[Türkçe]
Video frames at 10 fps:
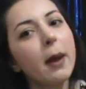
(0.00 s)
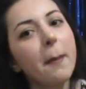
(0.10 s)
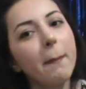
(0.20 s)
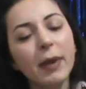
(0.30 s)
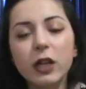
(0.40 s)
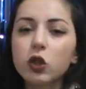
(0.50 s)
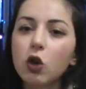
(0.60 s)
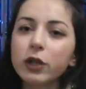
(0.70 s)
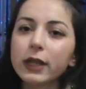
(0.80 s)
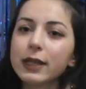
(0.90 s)
Bir
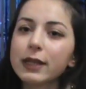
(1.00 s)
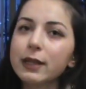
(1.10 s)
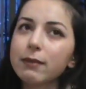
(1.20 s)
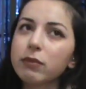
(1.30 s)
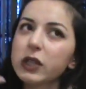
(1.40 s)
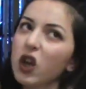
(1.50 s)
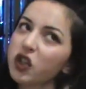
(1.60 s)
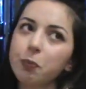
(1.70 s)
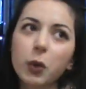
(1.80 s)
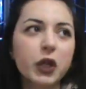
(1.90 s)
sonraki
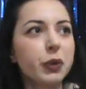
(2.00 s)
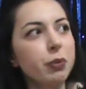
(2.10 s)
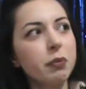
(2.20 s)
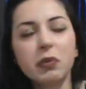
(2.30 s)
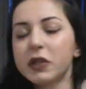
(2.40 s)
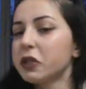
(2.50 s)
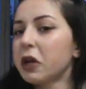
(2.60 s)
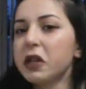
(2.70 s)
saç bakımımızda